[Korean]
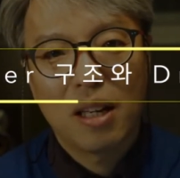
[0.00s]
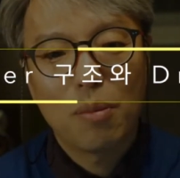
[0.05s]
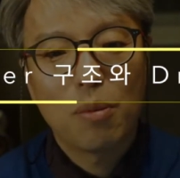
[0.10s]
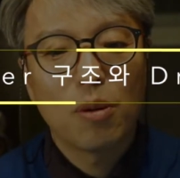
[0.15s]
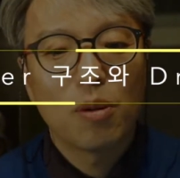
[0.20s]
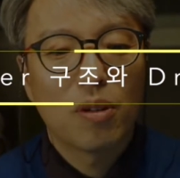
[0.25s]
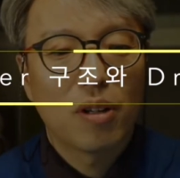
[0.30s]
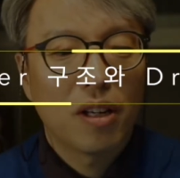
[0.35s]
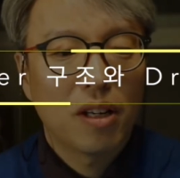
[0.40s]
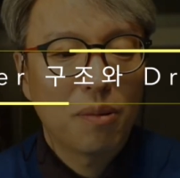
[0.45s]

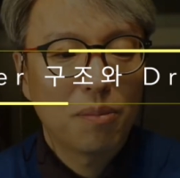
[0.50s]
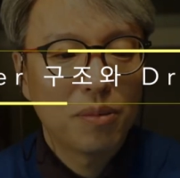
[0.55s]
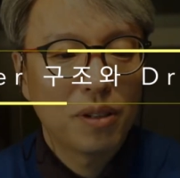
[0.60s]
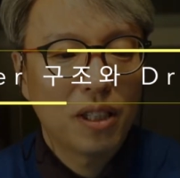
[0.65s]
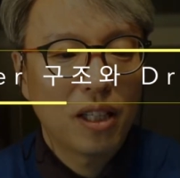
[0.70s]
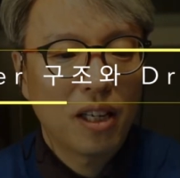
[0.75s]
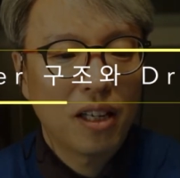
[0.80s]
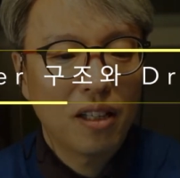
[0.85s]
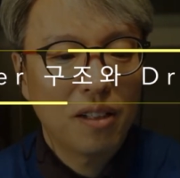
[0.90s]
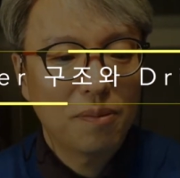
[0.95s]
해볼까
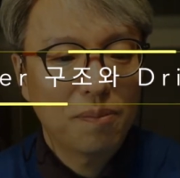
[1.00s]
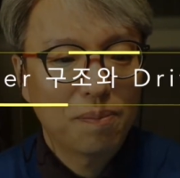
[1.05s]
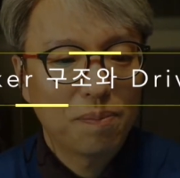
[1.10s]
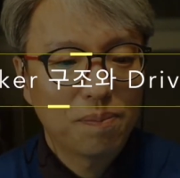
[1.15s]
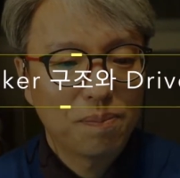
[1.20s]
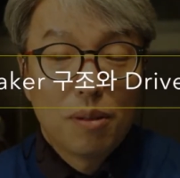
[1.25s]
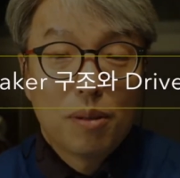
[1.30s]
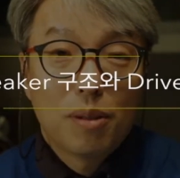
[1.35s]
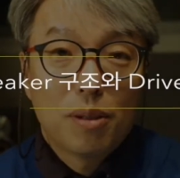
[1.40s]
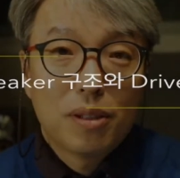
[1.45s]
합니다.
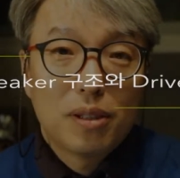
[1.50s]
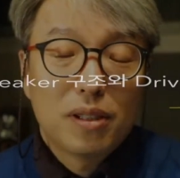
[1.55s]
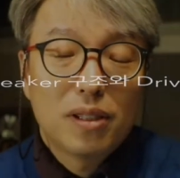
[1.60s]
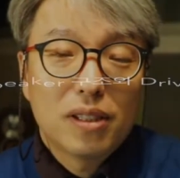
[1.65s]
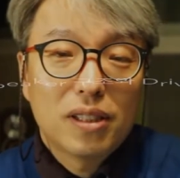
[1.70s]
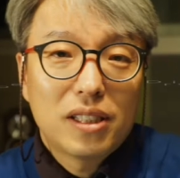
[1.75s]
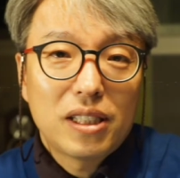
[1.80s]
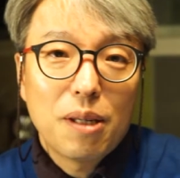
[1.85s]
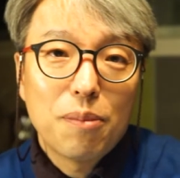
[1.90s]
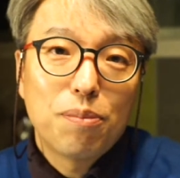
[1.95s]
어,
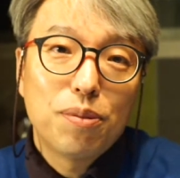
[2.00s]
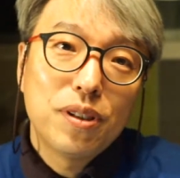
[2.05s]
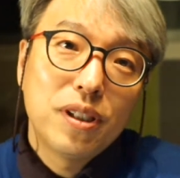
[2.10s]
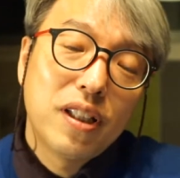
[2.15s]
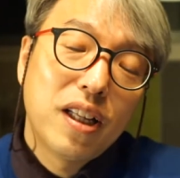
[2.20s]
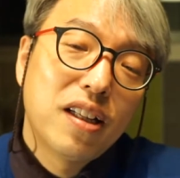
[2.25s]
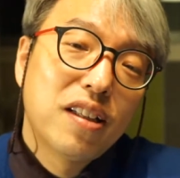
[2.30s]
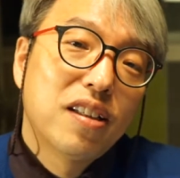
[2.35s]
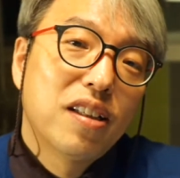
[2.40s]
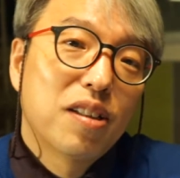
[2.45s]
샘플이
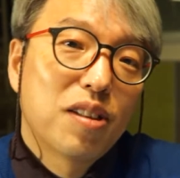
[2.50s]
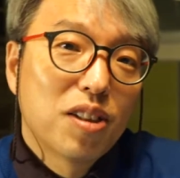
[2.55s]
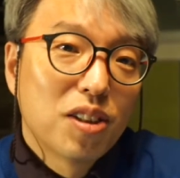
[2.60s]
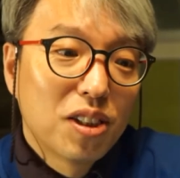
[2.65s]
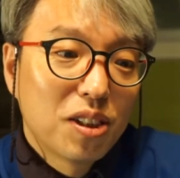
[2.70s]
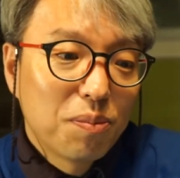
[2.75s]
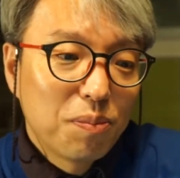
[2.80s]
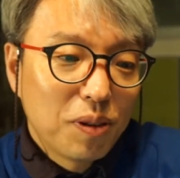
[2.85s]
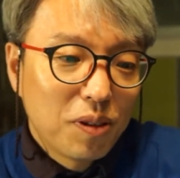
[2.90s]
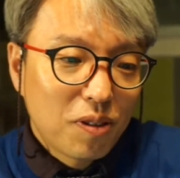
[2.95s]
되는 어떤
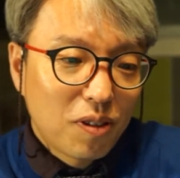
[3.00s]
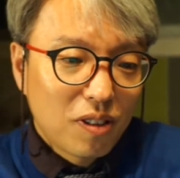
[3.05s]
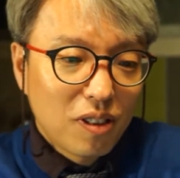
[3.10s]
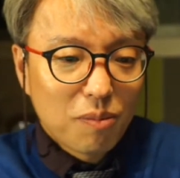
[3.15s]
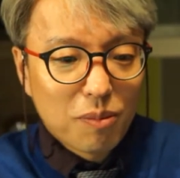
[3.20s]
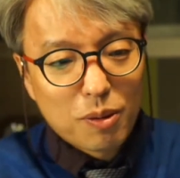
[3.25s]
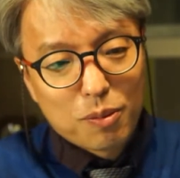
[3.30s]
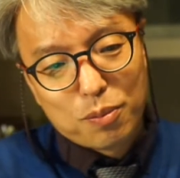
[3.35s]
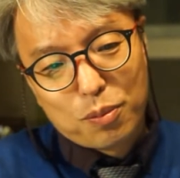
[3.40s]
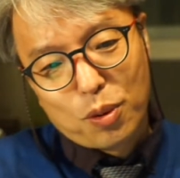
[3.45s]
스피커를
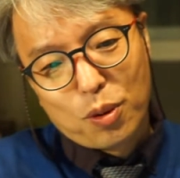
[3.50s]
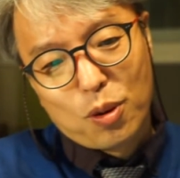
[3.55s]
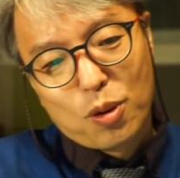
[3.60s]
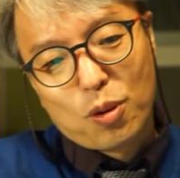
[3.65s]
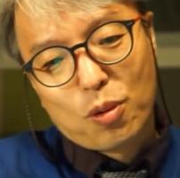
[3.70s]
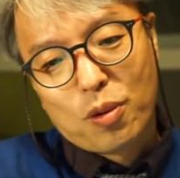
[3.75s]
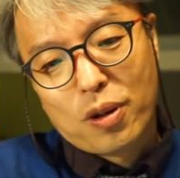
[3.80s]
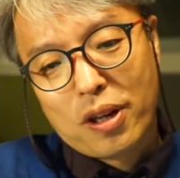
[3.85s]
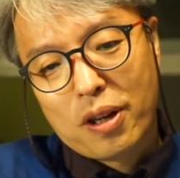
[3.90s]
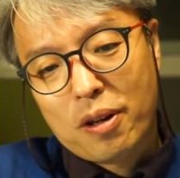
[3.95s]
한번
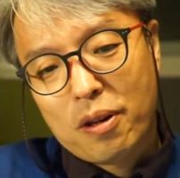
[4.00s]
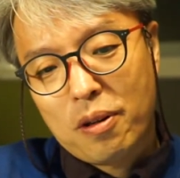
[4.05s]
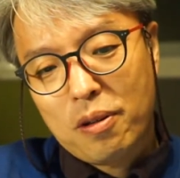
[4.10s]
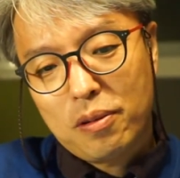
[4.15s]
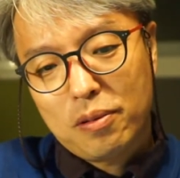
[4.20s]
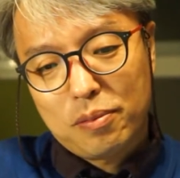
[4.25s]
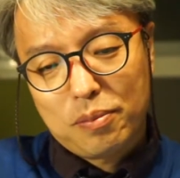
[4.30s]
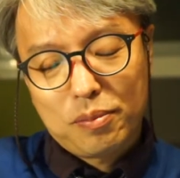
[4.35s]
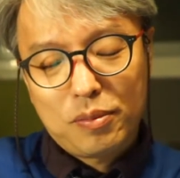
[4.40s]
보려고 해요.